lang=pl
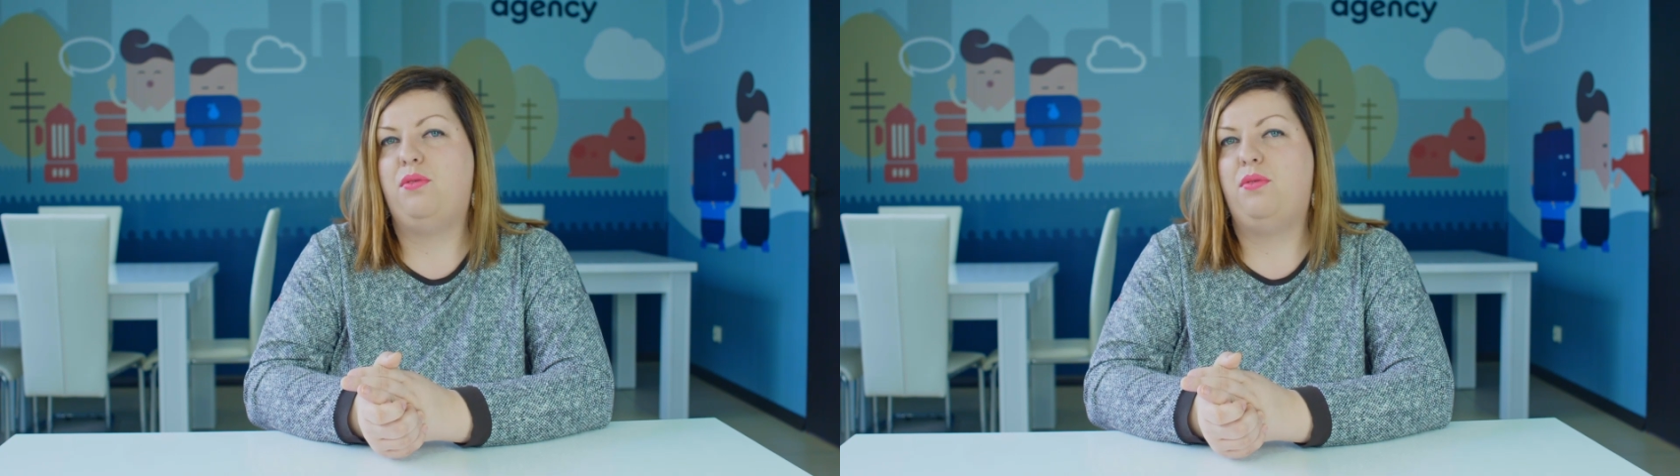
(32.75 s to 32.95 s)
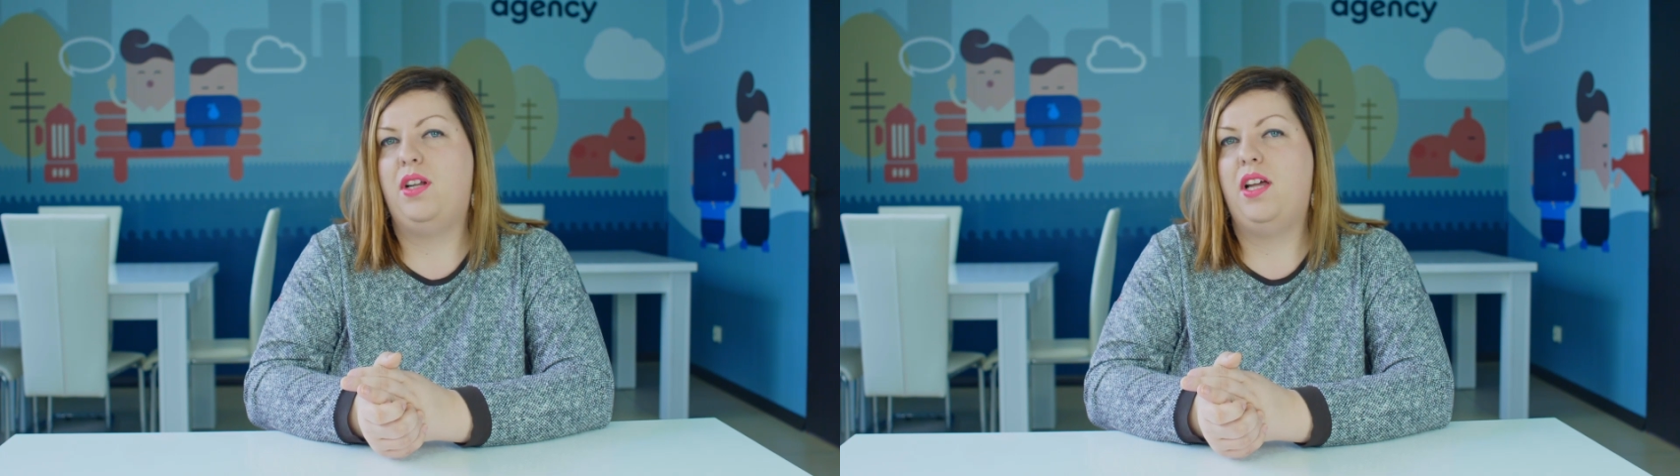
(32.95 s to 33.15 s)

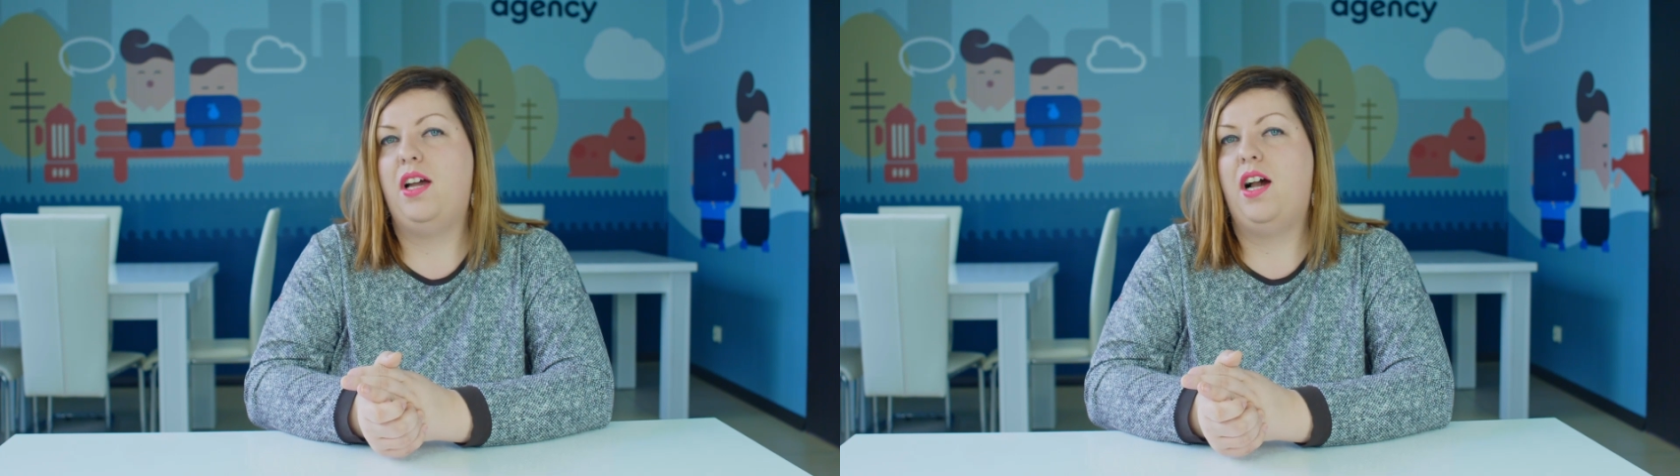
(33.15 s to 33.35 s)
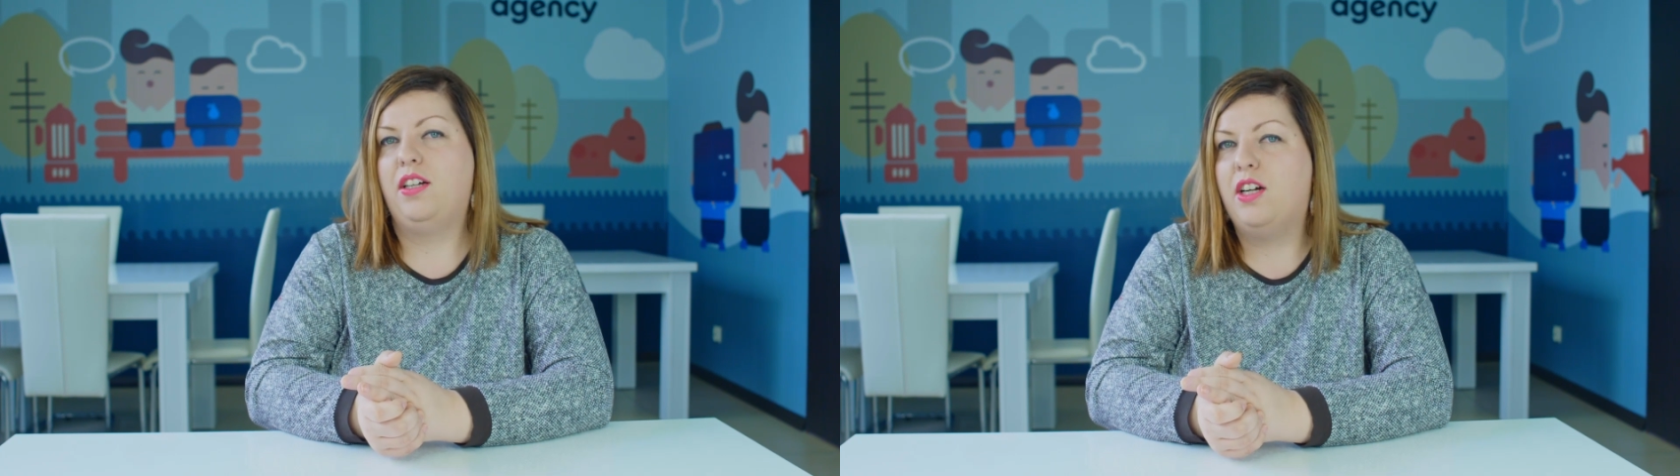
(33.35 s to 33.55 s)

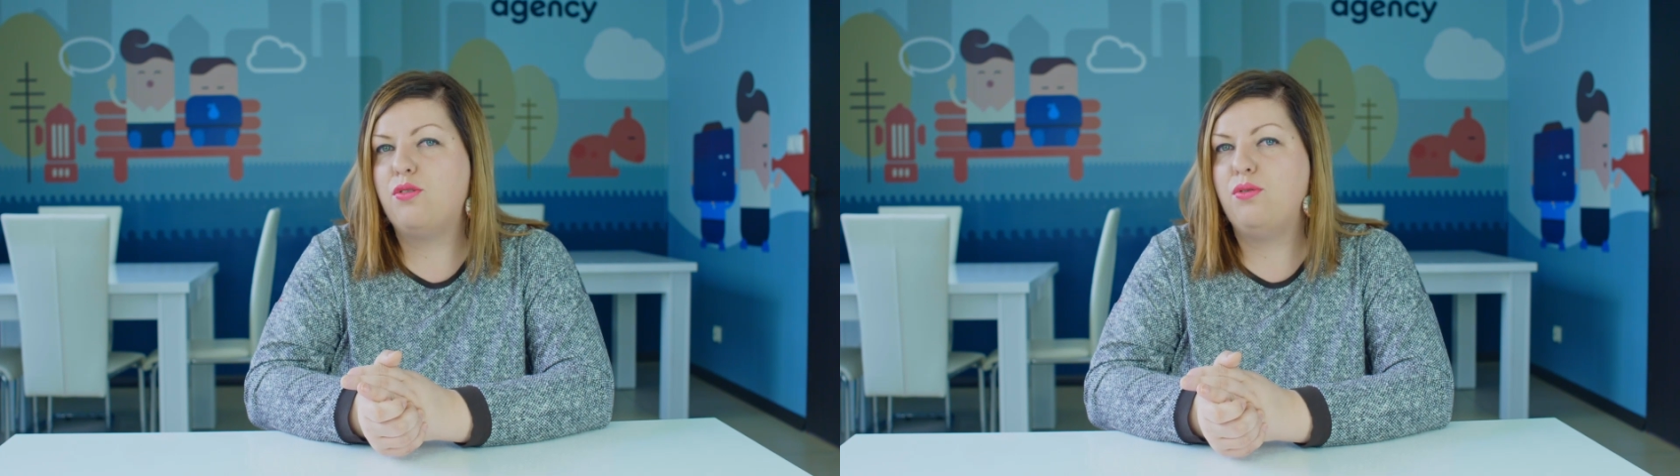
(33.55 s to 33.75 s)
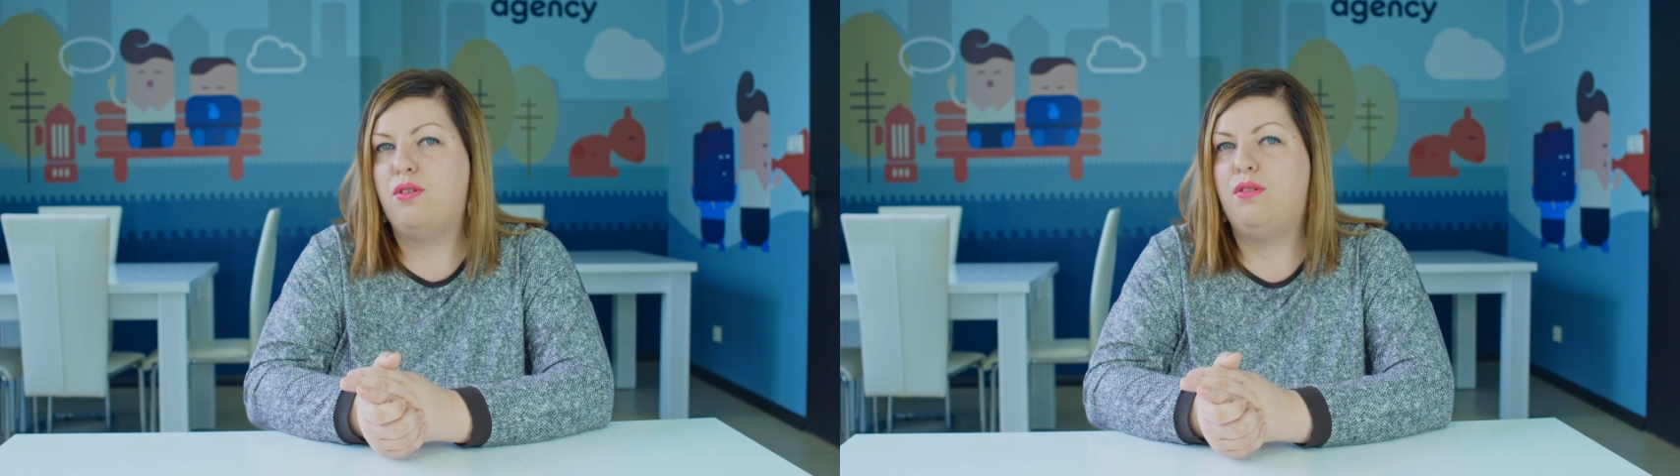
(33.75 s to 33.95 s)
które
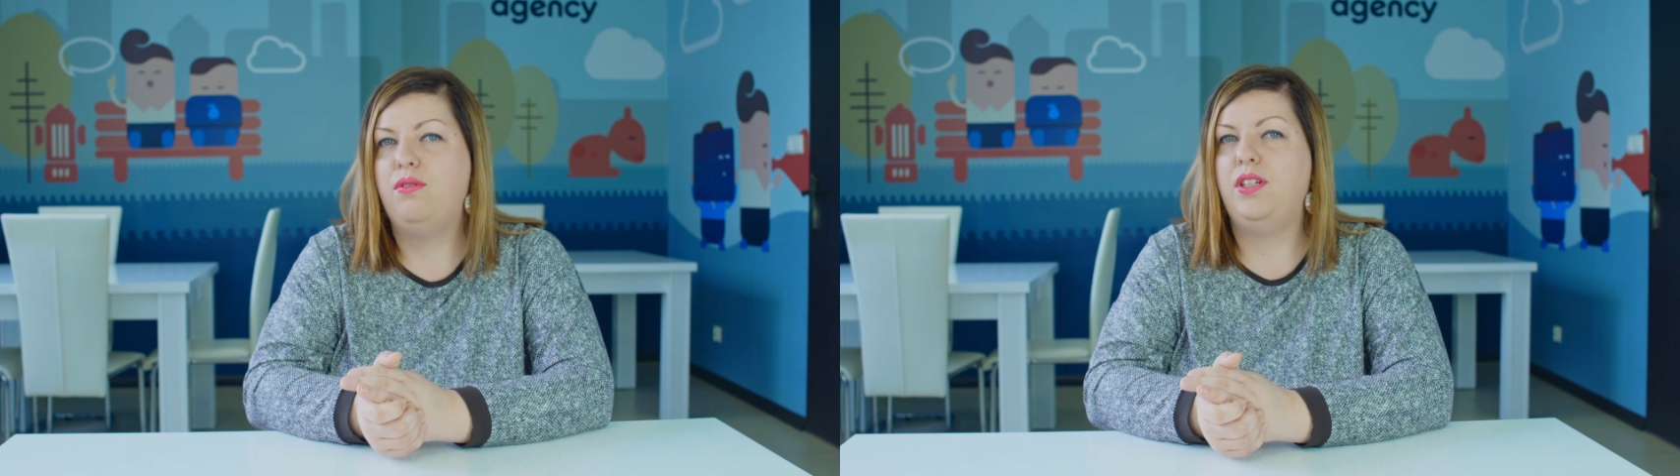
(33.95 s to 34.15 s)
angażują